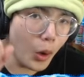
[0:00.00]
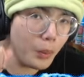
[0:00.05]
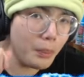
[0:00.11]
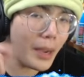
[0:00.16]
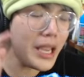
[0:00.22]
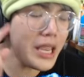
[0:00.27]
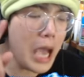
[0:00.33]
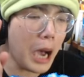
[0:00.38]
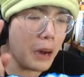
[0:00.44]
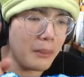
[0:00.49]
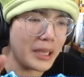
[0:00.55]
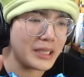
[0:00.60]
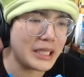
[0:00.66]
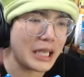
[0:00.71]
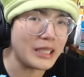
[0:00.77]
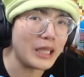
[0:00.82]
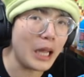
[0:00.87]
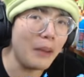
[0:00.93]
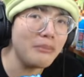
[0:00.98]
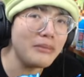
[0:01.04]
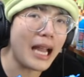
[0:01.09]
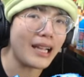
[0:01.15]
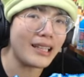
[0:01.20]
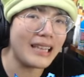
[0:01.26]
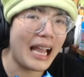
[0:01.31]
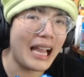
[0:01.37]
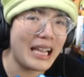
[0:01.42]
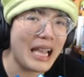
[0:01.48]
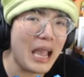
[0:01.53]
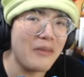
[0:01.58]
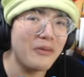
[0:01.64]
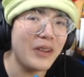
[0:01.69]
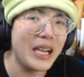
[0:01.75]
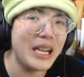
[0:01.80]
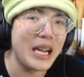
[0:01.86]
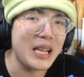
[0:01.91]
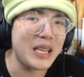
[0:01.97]
Bây giờ mình sẽ tóm tắt lại cái
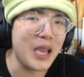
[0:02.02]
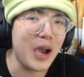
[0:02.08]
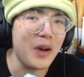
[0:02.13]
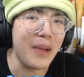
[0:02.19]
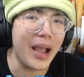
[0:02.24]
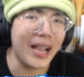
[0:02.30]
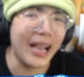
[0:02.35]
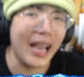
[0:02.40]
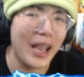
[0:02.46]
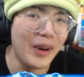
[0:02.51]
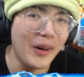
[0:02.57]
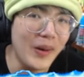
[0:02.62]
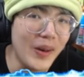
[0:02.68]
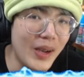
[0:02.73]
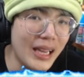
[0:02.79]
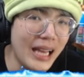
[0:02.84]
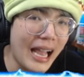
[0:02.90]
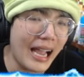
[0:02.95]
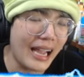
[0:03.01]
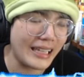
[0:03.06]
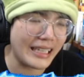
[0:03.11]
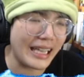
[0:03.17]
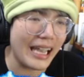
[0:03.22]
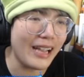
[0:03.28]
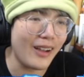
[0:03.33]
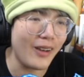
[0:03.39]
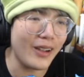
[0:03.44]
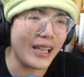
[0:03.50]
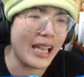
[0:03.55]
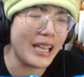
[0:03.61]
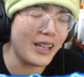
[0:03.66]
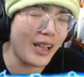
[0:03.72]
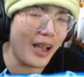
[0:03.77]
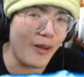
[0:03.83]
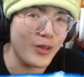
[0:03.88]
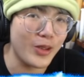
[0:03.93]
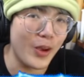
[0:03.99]
MV này cho các bạn hiểu gọi là cái
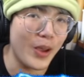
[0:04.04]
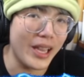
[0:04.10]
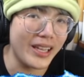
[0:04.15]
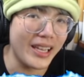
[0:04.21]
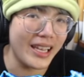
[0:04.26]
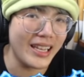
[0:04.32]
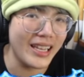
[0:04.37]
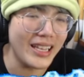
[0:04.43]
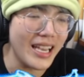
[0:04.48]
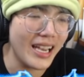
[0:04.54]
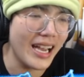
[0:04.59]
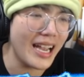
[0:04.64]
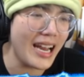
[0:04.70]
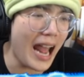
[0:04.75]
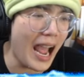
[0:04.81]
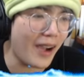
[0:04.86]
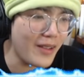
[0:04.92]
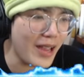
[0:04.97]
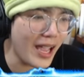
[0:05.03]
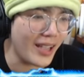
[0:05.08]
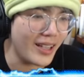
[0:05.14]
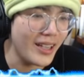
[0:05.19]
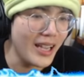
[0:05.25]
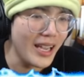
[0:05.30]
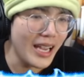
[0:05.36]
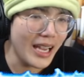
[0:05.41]
câu chuyện này nó như thế nào nha.